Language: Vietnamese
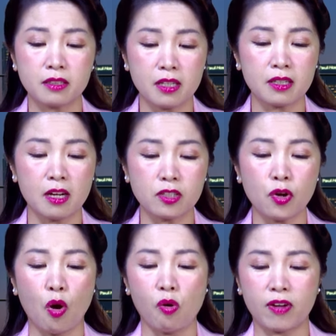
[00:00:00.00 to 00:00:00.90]
Đức, Ấn
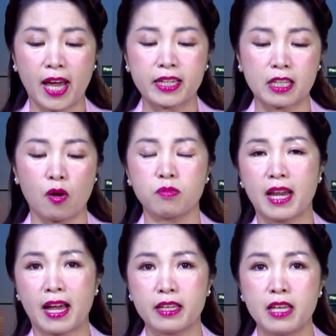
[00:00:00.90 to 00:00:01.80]
Độ và Anh cộng
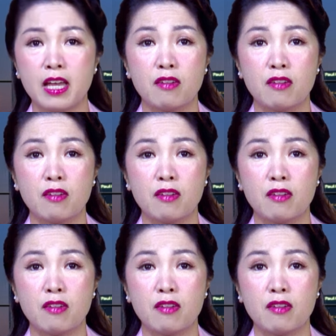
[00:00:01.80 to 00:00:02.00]
lại